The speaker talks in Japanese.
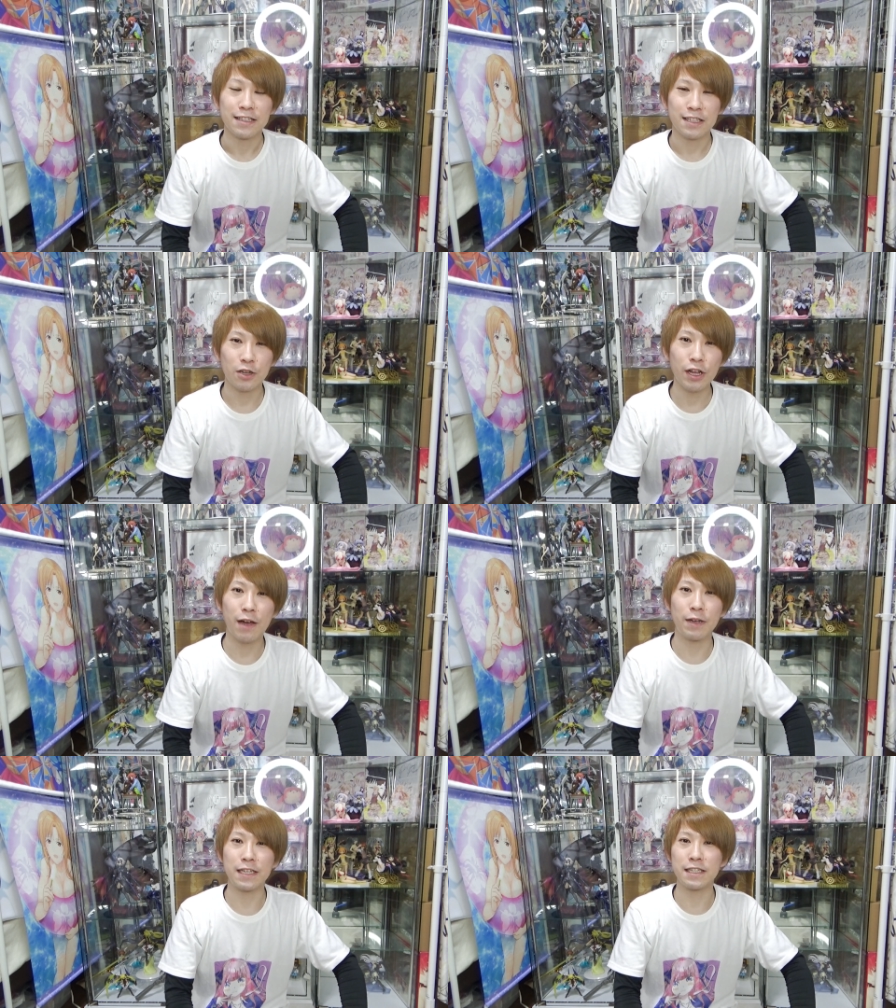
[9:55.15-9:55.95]
それで
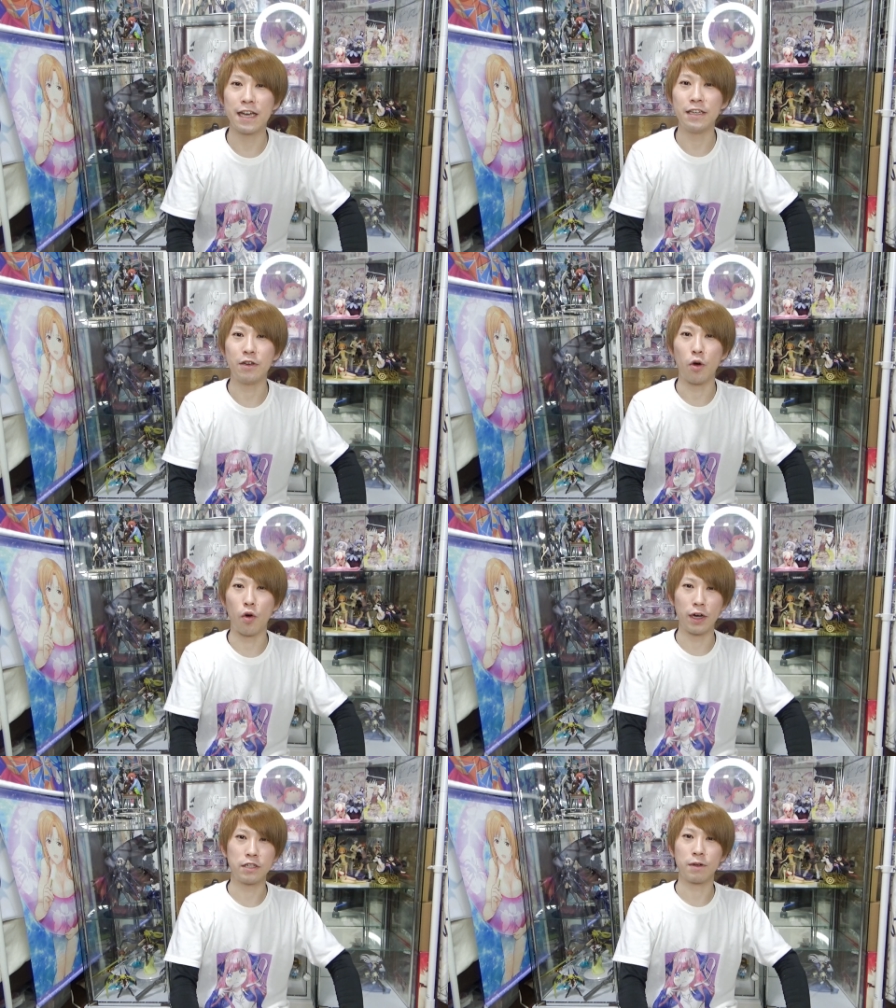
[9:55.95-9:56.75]
はまた次回
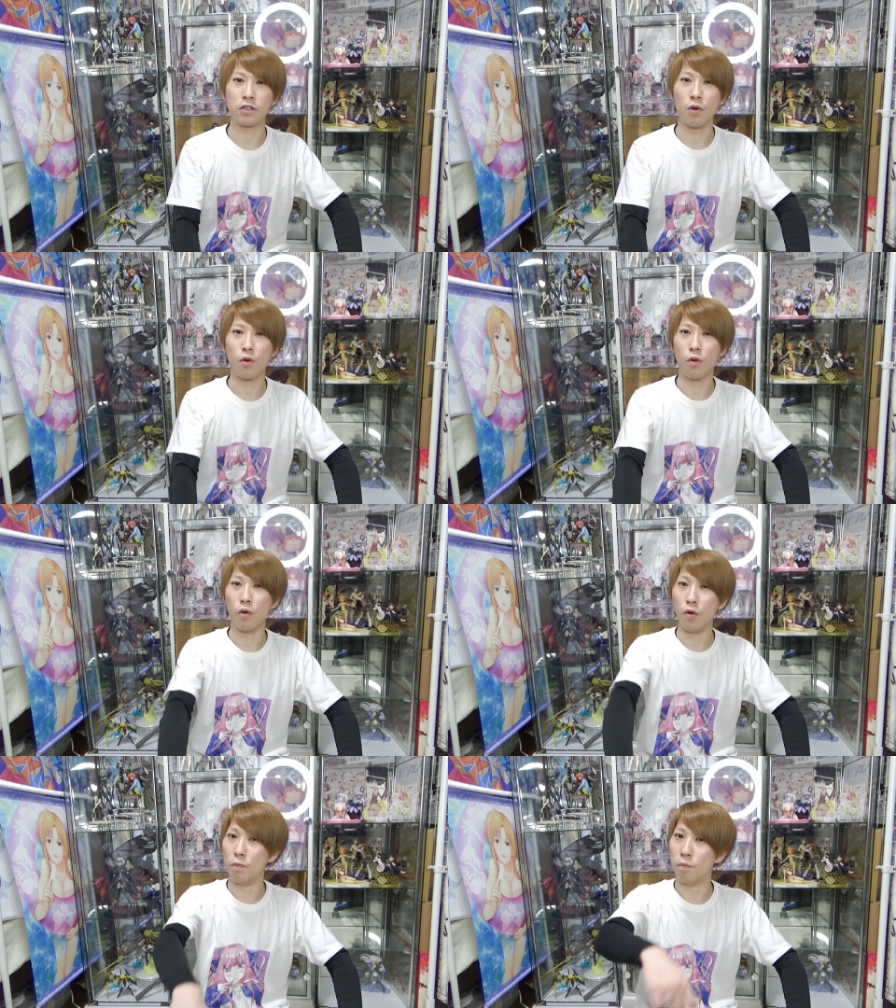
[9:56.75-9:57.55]
お会いしましょ
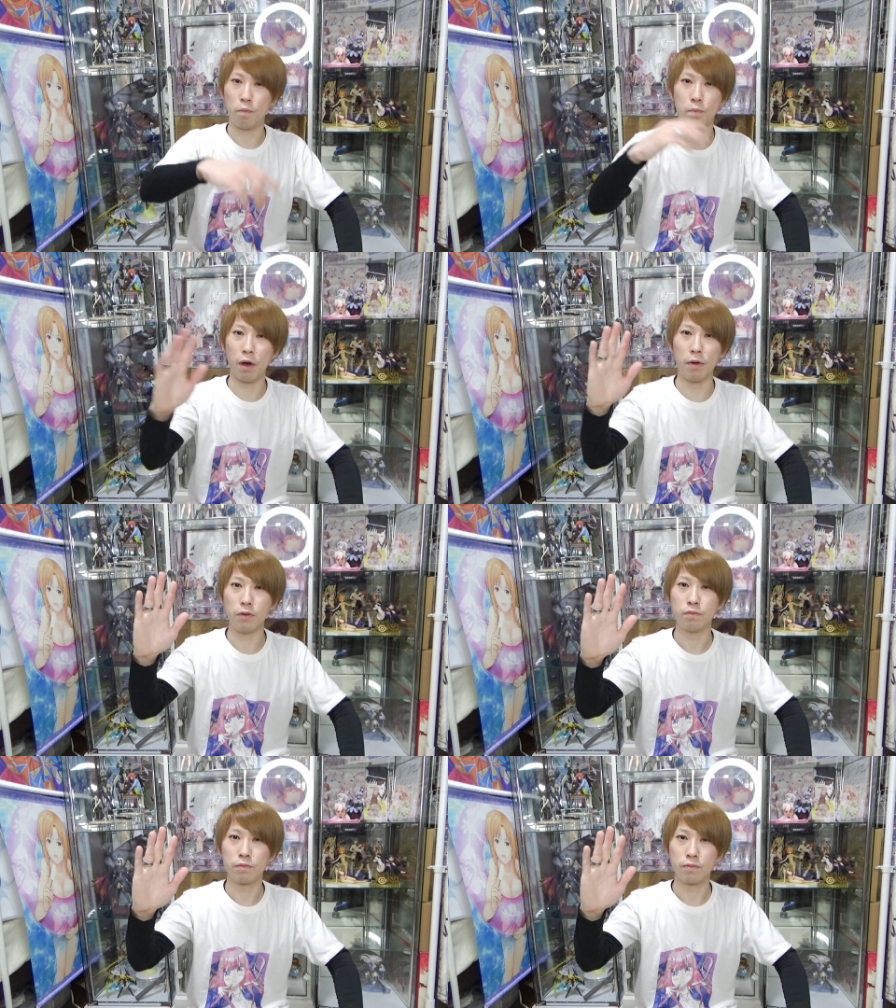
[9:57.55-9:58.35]
う。バイバ